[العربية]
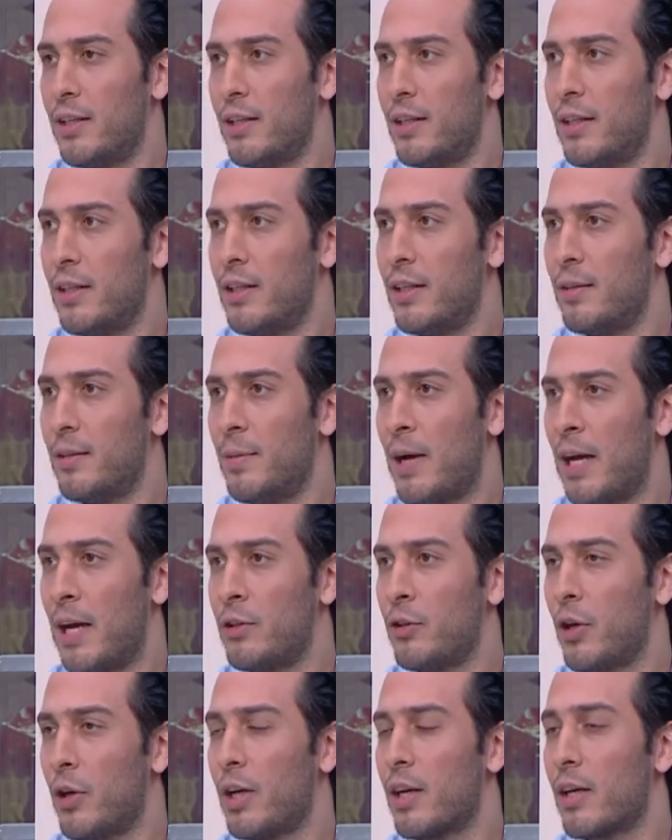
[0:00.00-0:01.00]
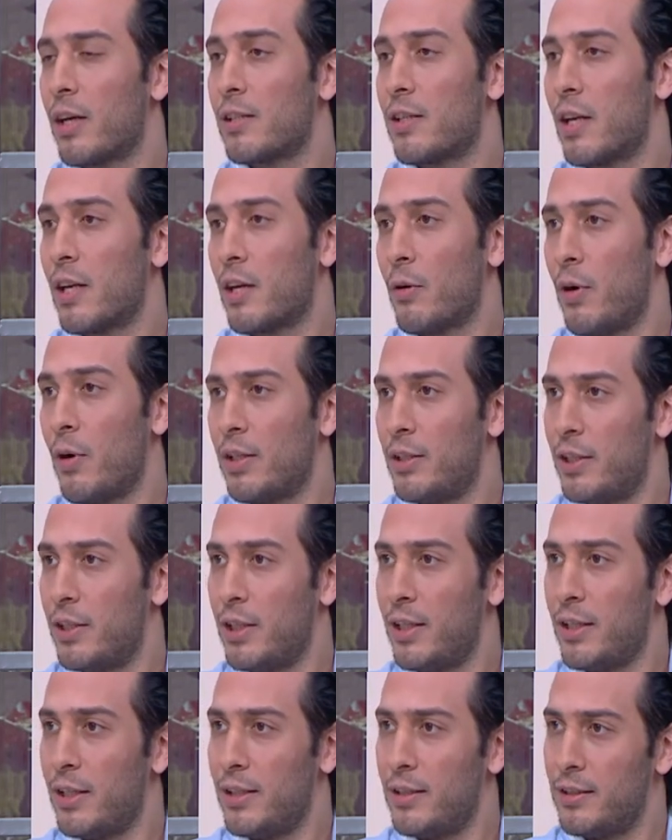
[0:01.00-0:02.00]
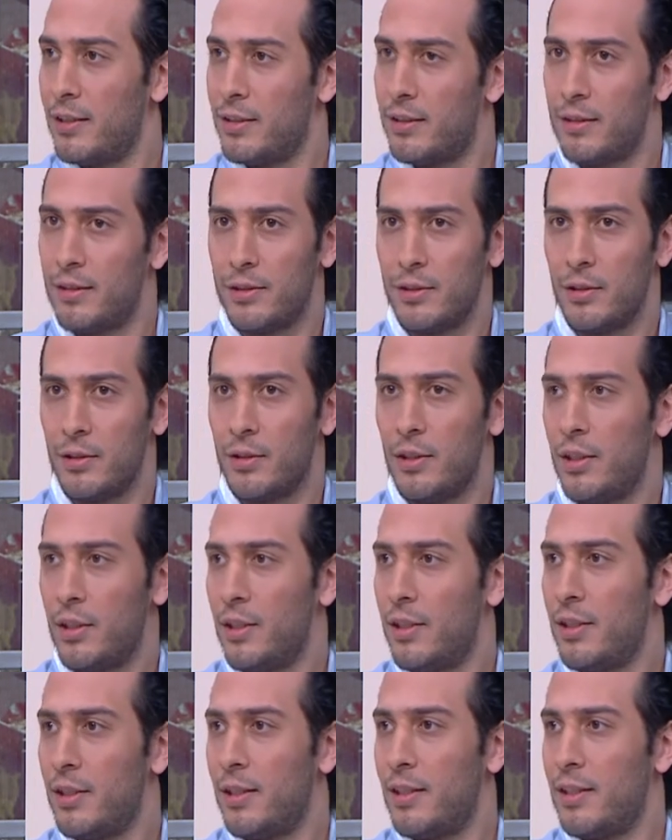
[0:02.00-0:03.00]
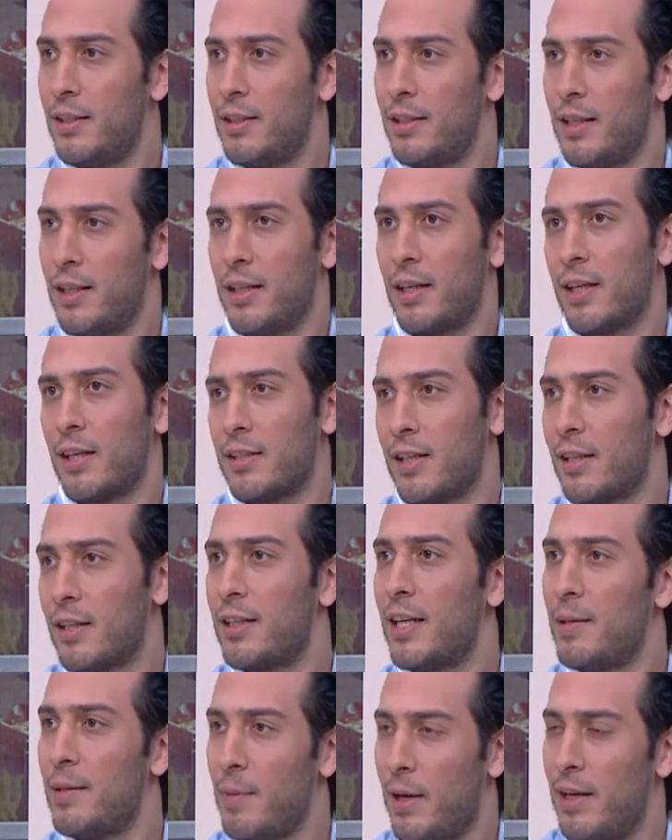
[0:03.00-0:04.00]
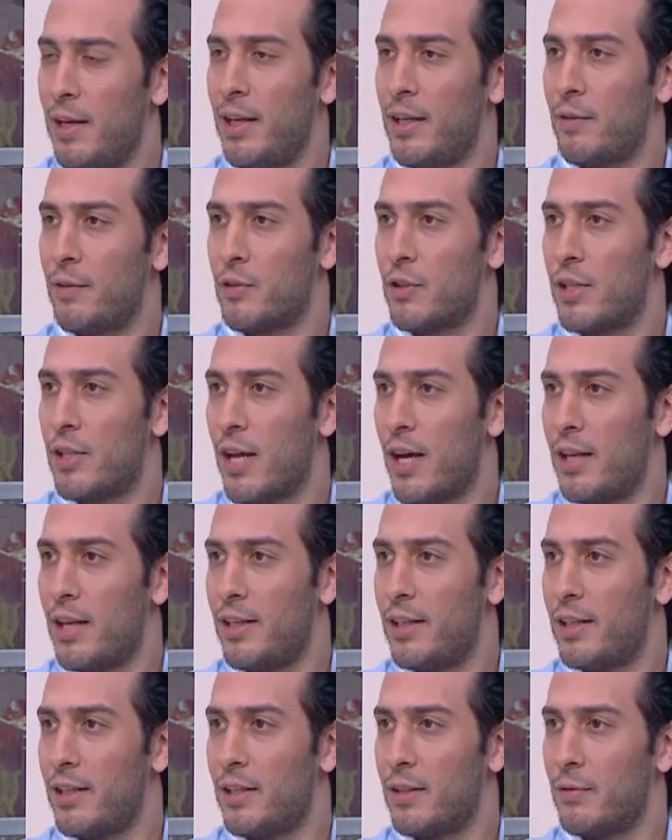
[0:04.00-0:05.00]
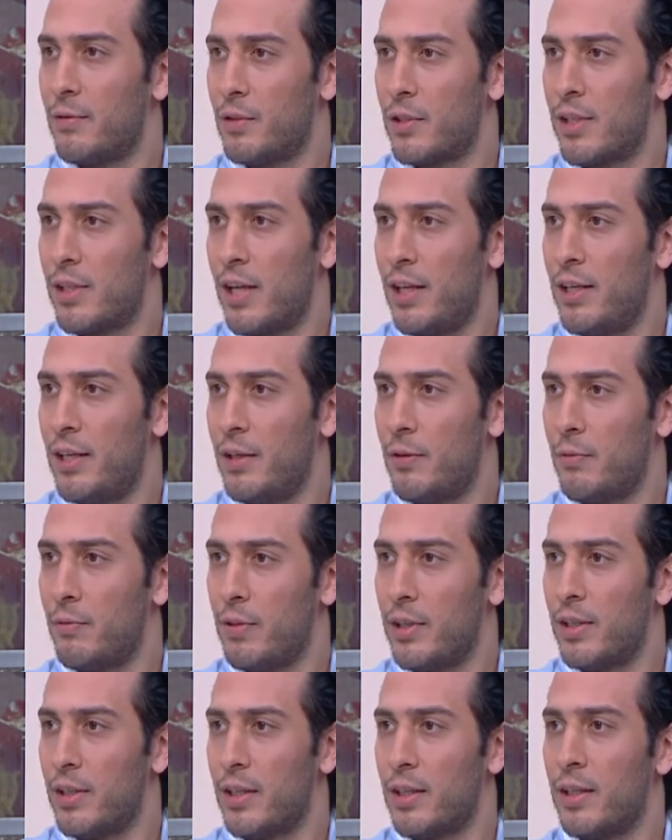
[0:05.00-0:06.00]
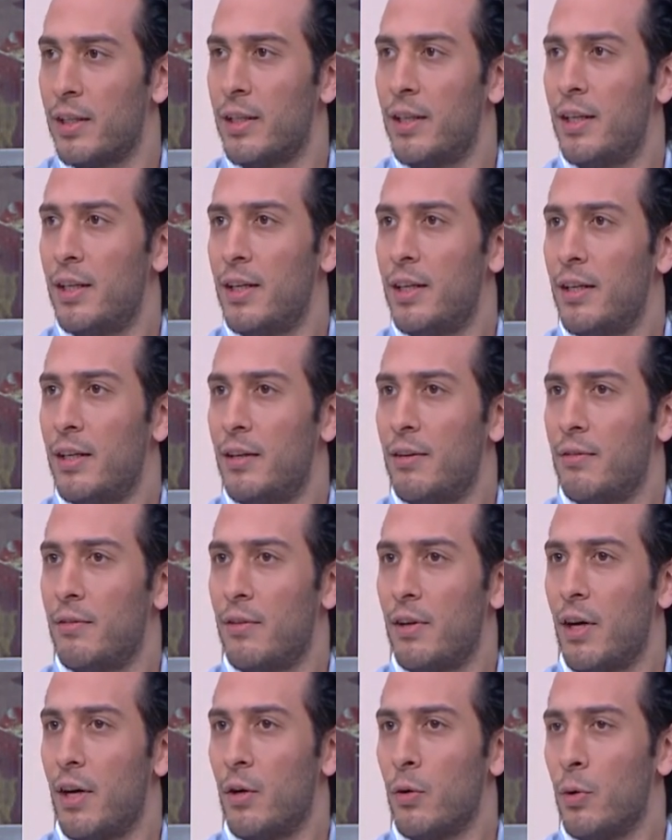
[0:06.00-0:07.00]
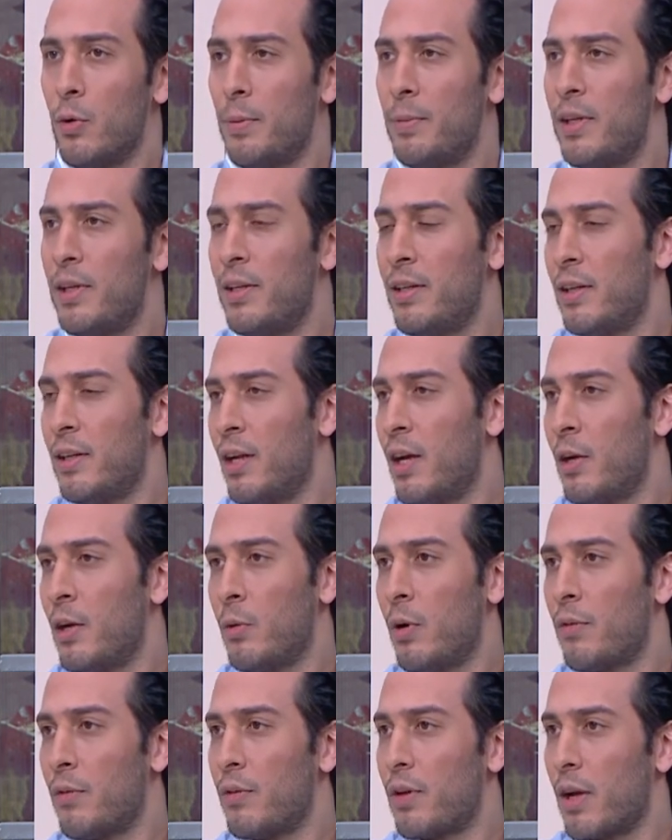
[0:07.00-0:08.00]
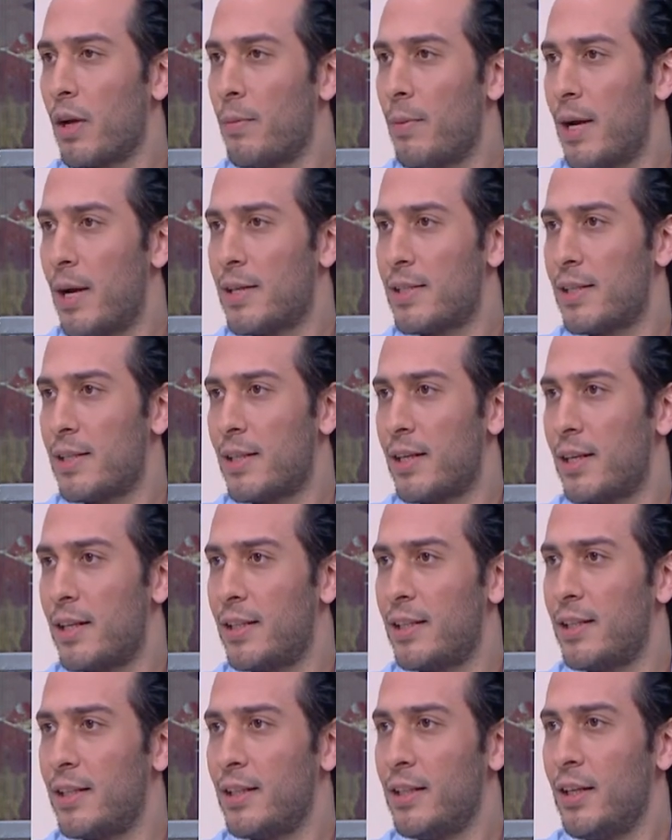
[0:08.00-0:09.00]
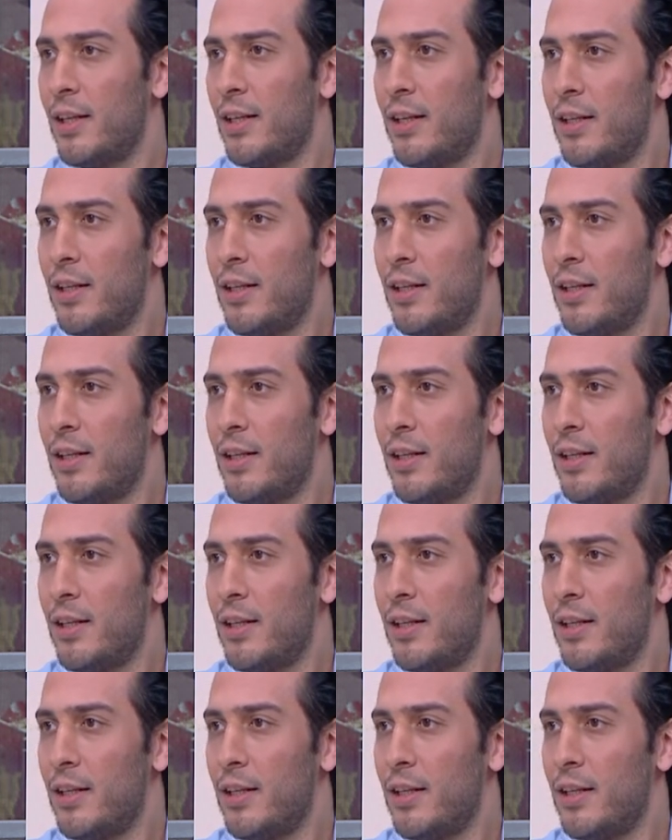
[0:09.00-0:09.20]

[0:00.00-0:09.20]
آه، ما عنده غير خساره واحده يعني خسارتين مع اللي احنا فزنا عليه نعم. فزنا عليهم فيها مه. فهو من اقوى افرقه باسيا يعني مه.